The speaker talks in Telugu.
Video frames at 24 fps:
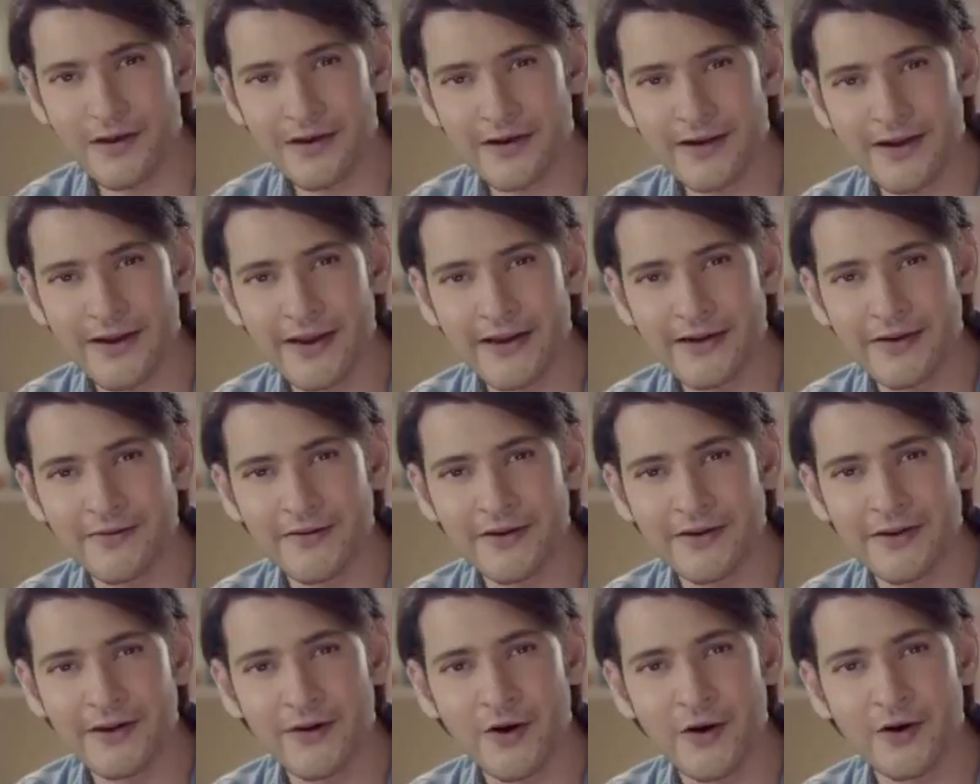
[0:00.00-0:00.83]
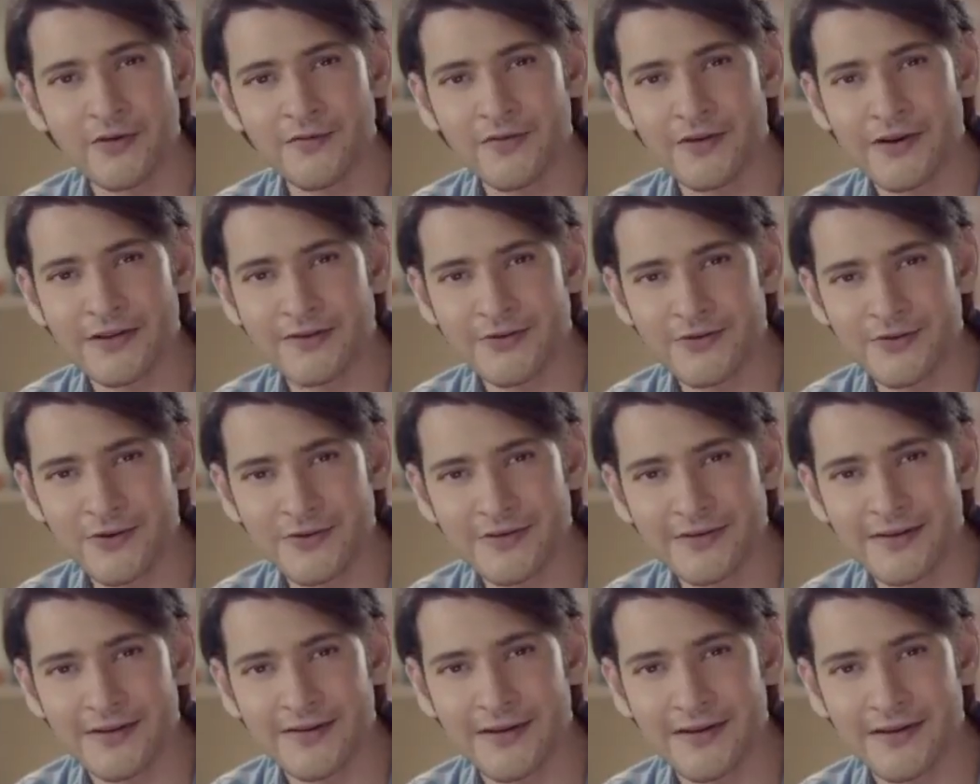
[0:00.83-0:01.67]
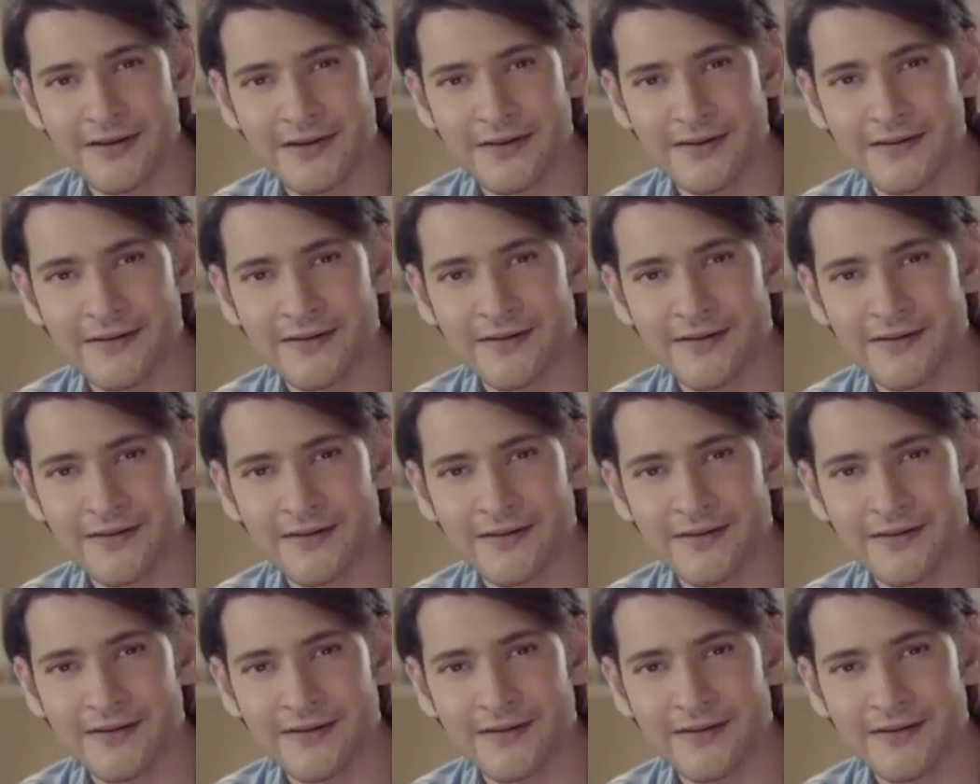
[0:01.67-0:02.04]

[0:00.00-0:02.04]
వాళ్ళ క్రియేటివిటీ కాన్ఫిడెన్స్ చూస్తుంటే